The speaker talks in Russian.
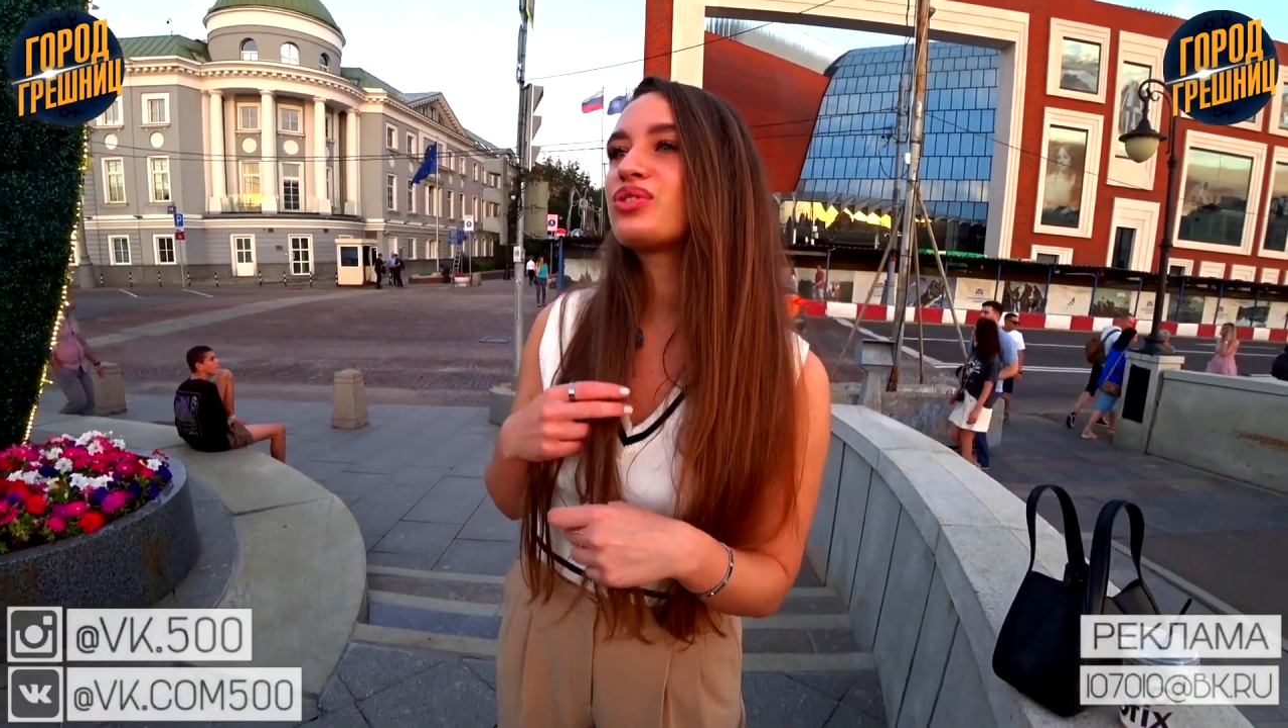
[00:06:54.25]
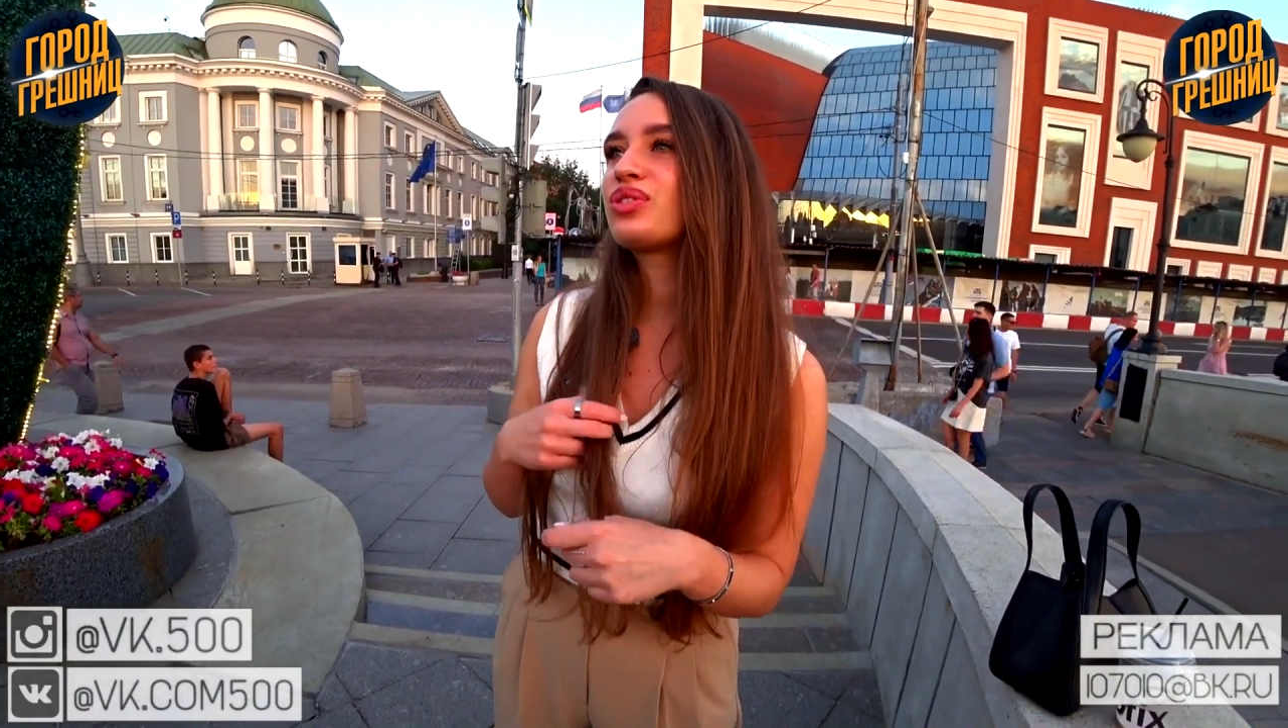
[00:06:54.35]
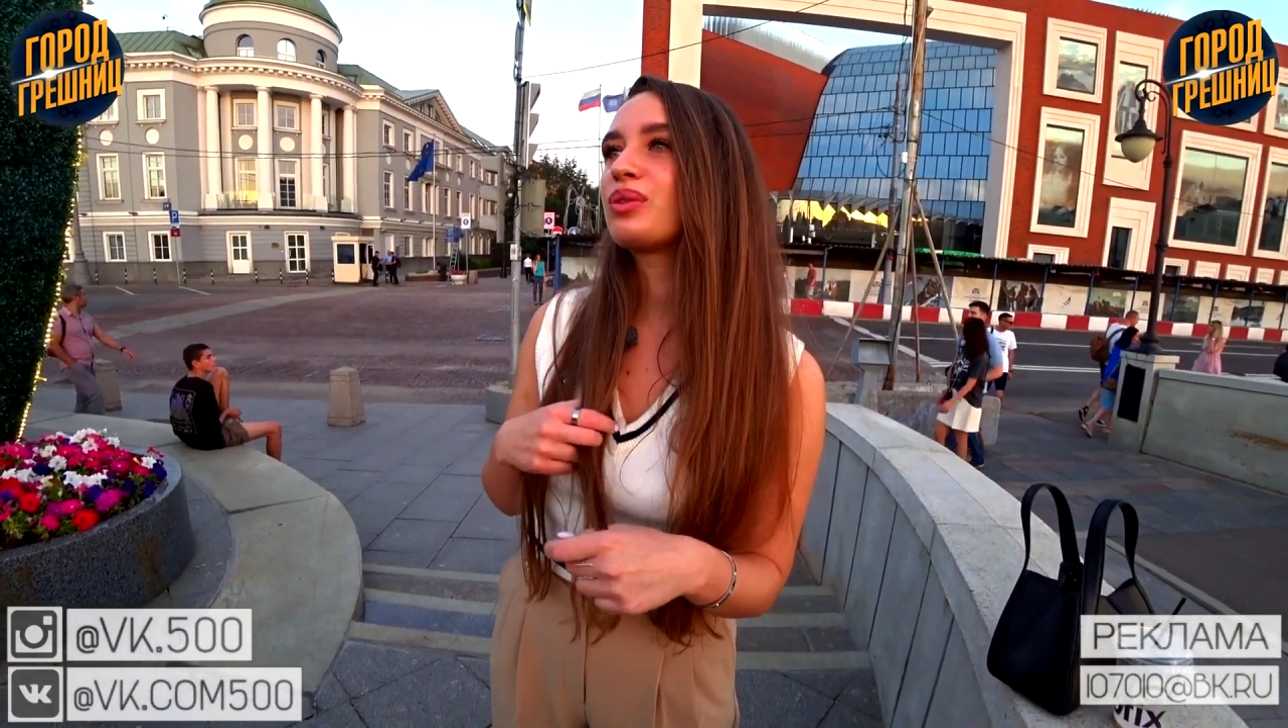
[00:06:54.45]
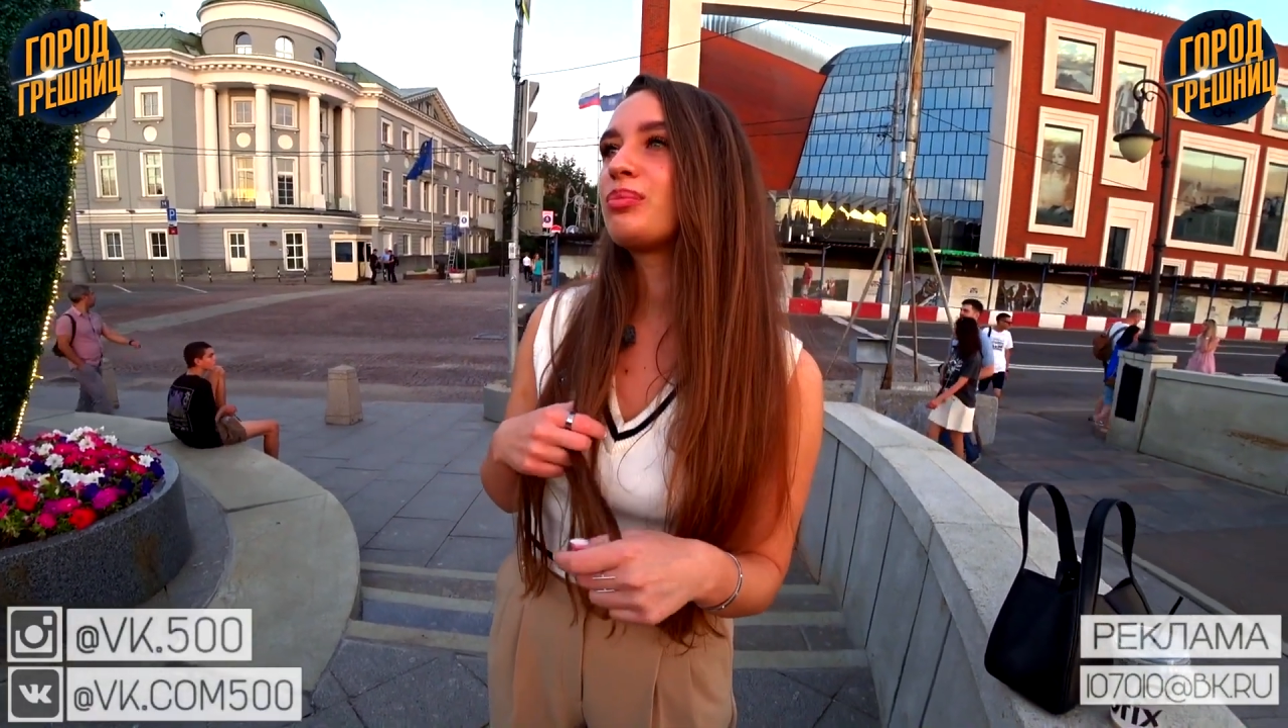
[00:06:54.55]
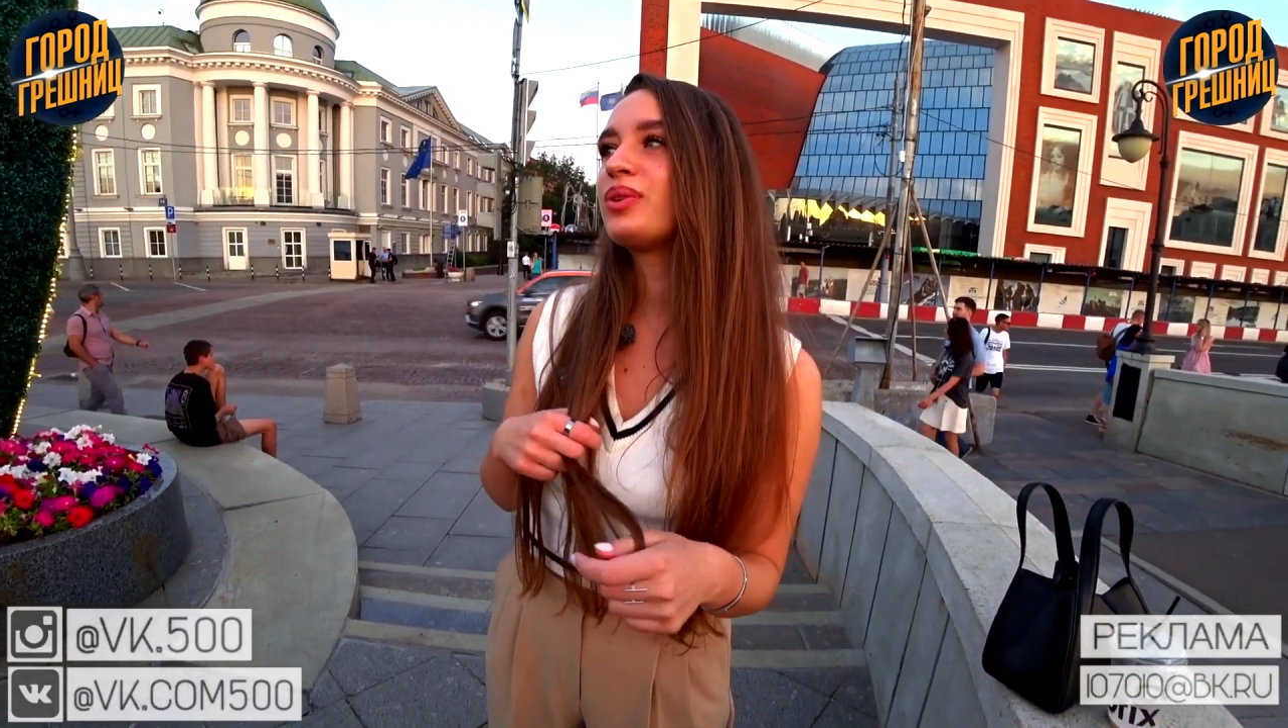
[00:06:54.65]

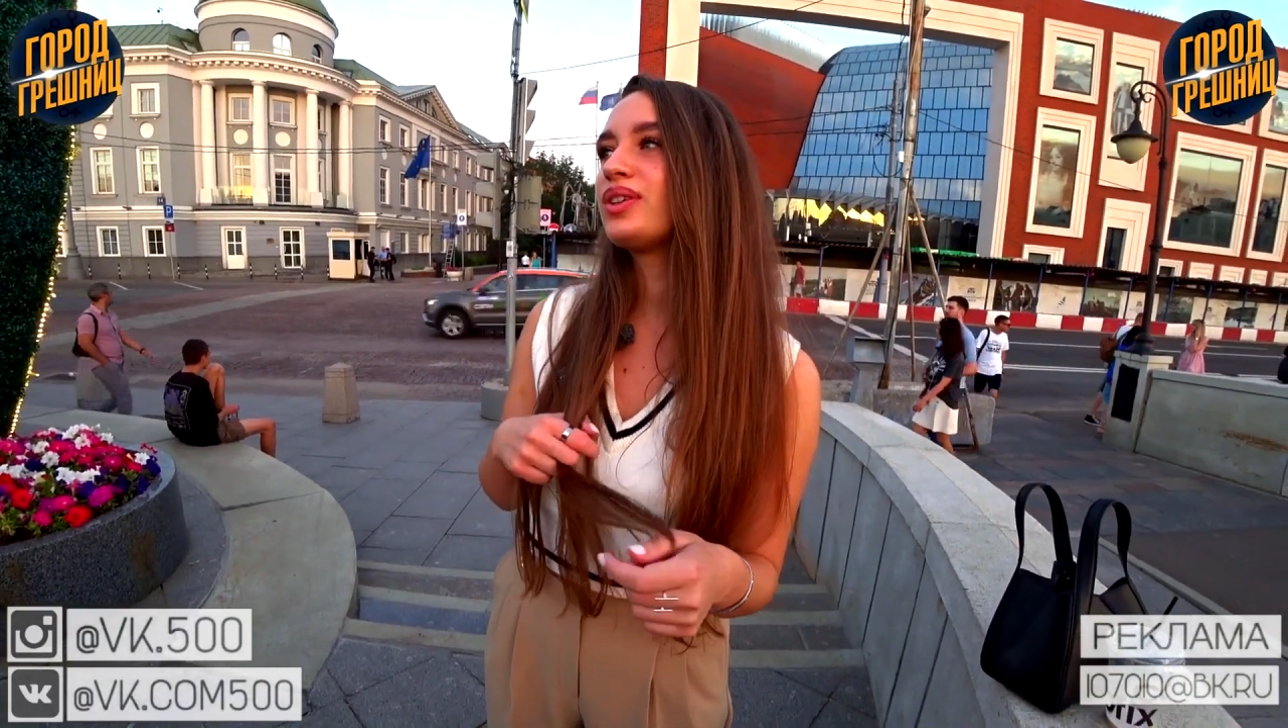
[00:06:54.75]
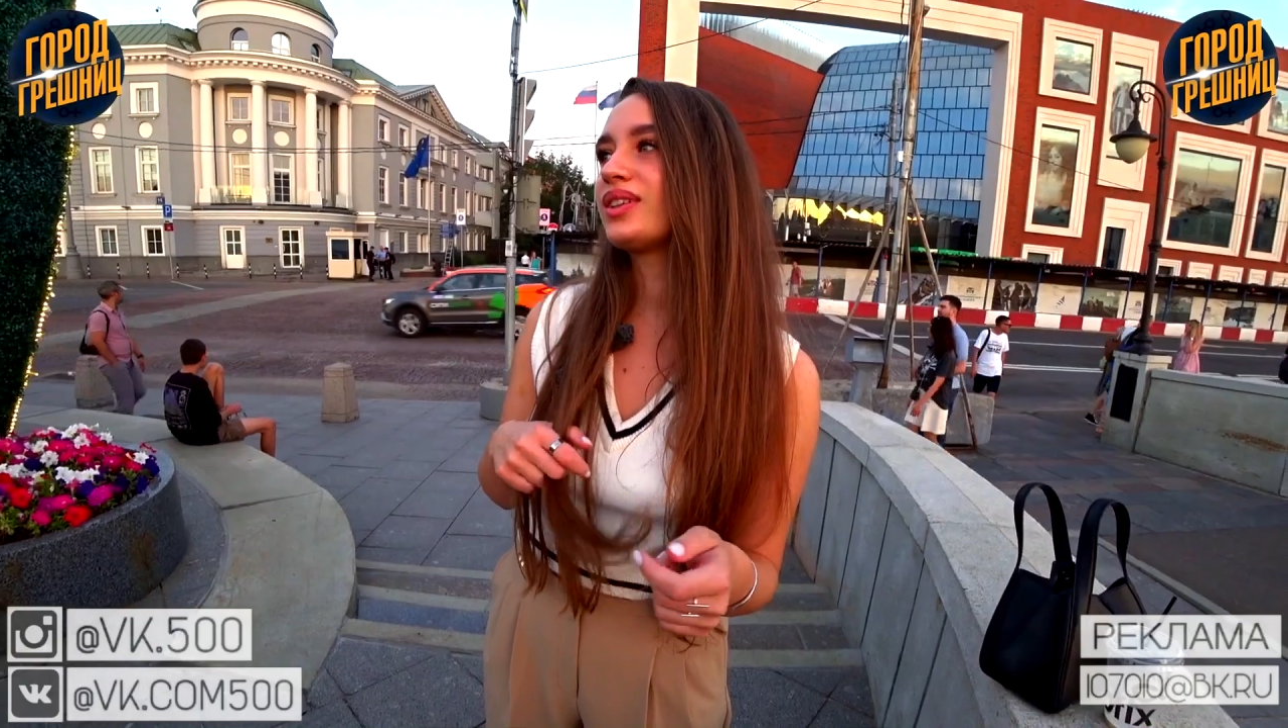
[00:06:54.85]
что-то было